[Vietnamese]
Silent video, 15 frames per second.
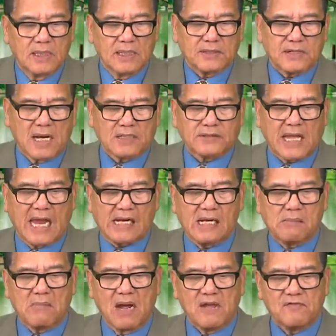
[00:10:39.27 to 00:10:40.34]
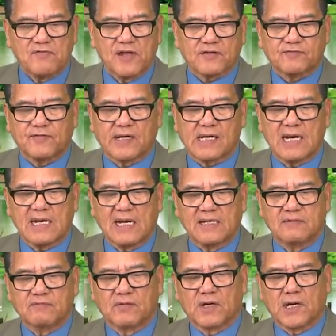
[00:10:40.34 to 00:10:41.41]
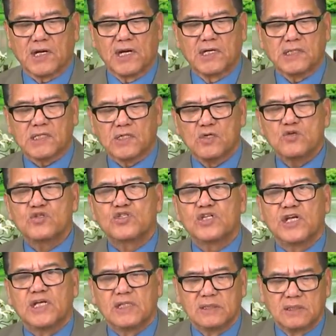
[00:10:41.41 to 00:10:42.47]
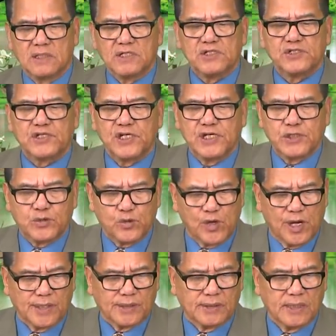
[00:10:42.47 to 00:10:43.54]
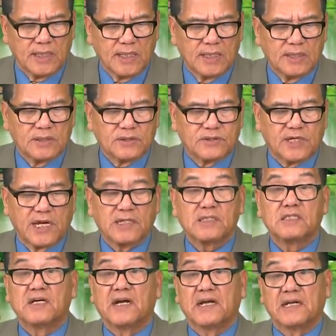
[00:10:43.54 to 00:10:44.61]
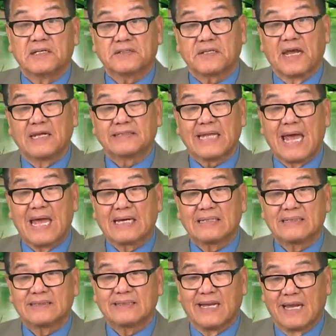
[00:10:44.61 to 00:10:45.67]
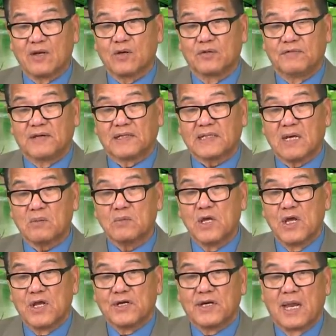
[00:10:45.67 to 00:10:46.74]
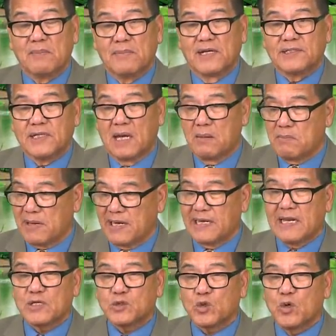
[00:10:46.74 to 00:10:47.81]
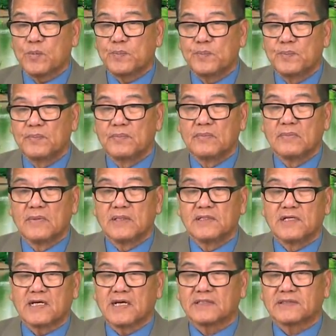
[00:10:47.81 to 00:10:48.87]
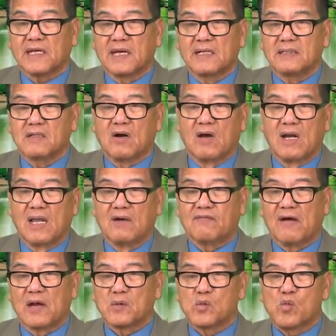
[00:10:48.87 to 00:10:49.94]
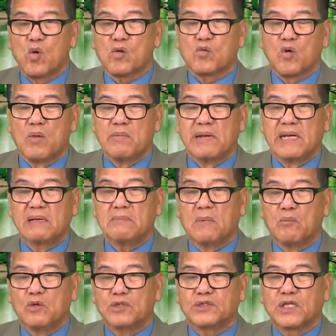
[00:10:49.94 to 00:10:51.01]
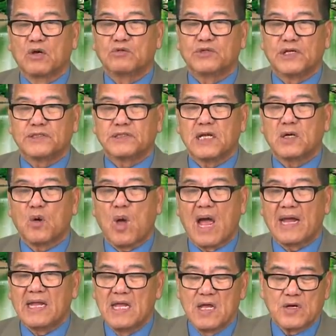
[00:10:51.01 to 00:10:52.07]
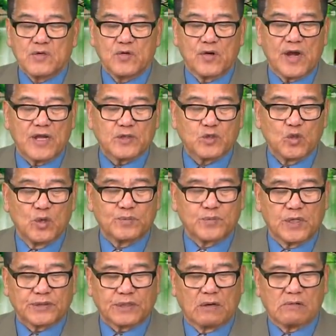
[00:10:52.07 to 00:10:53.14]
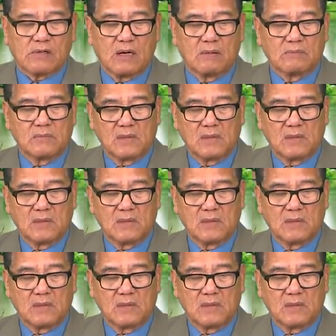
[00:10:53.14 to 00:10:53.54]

đăng tải các bài viết về các lĩnh vực nghiên cứu gen di truyền trên người Tây Tạng. Đấy quý vị thấy không? Đến bây giờ Mỹ đã giúp những cái tên gọi là phản quốc của Mỹ mà muốn tiêu diệt nhân loại, nó đã giúp cho Tàu Cộng